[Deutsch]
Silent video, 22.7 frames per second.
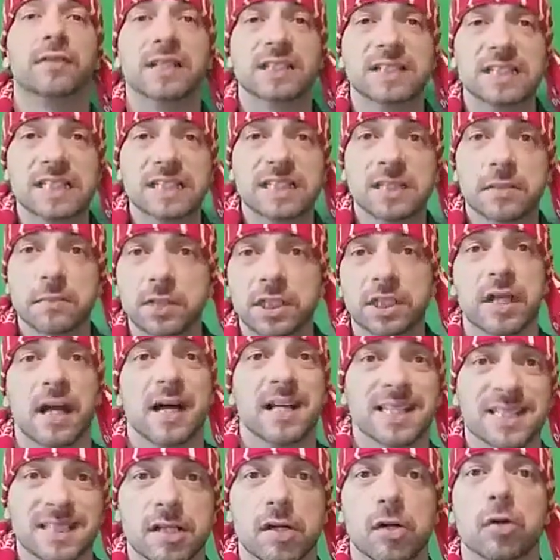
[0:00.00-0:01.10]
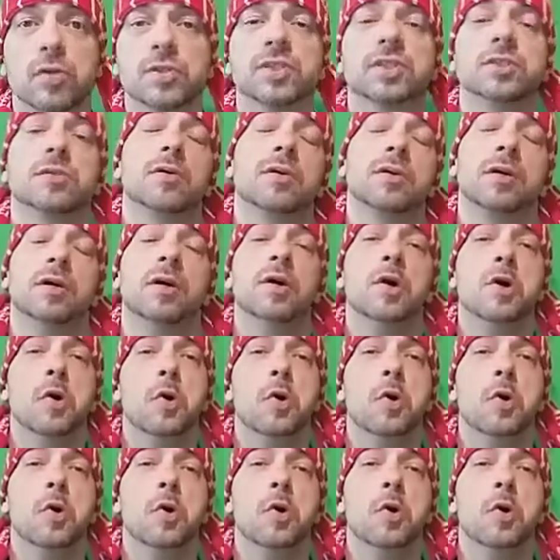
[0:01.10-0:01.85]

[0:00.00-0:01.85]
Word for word: Das ist nämlich Hansa Rostock.